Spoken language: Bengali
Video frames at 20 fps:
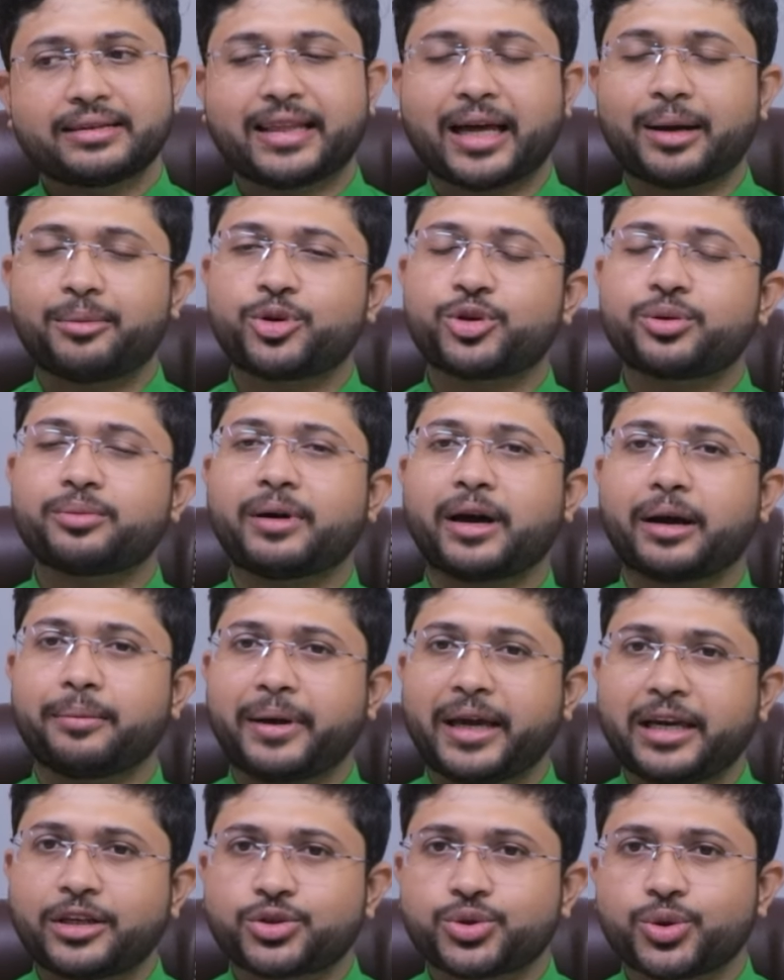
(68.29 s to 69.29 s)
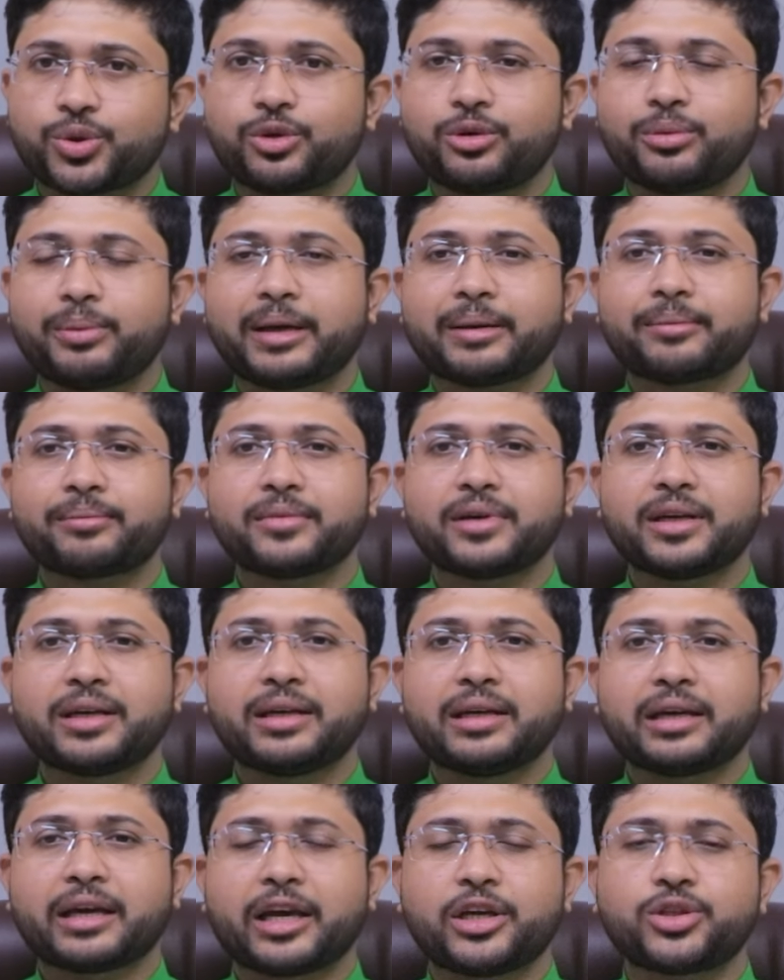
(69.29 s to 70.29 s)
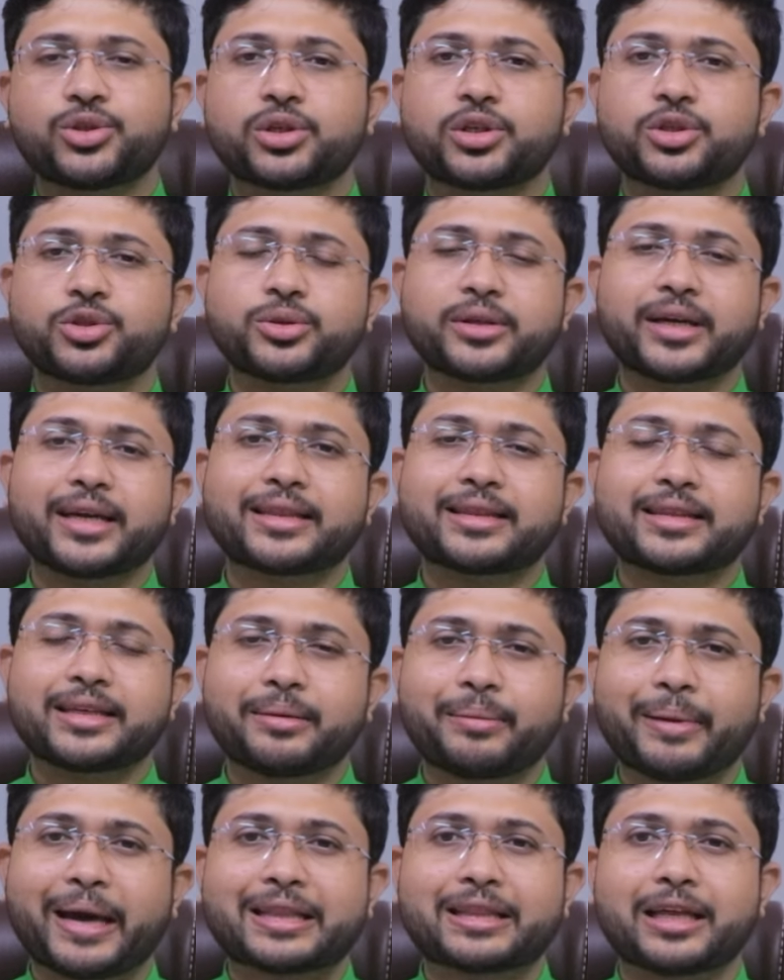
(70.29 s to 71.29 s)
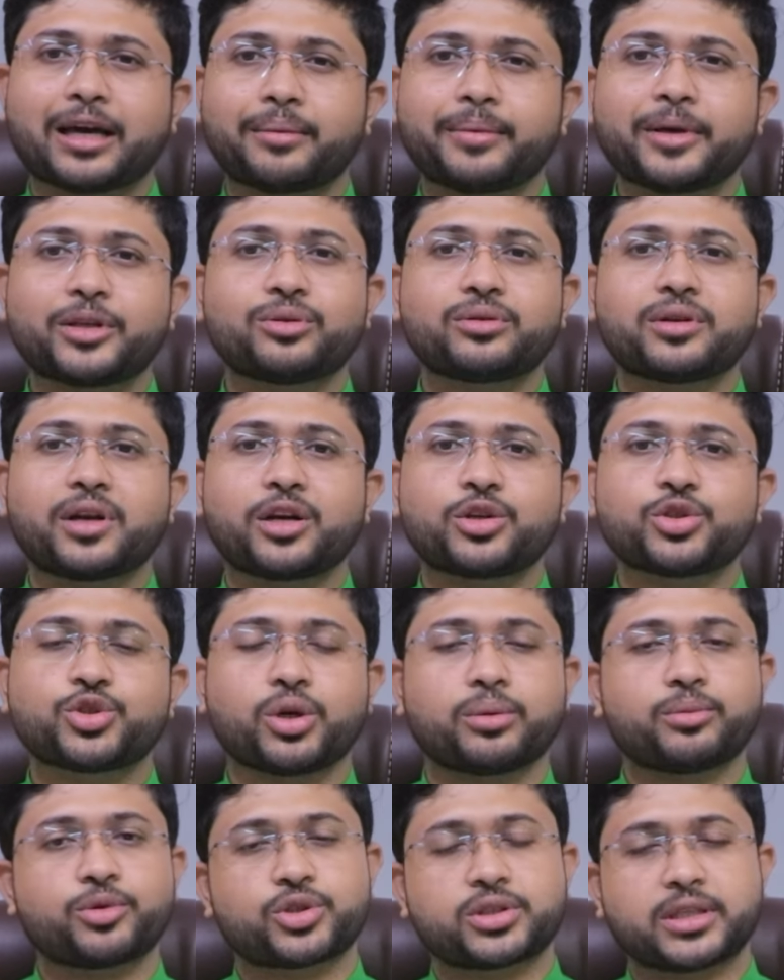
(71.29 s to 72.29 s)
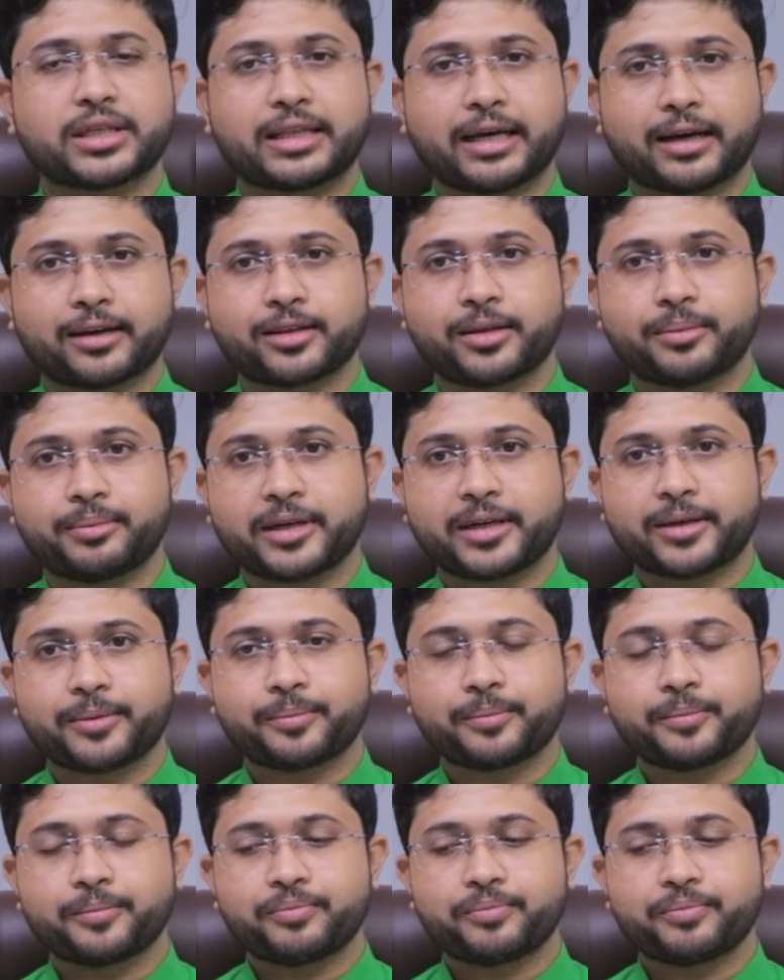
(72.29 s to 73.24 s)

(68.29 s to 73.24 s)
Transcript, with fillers: তেমনভাবেই চলবে কিছু কিছু ক্ষেত্রে ব্যথা বেদনার সমস্যা থাকতে পারে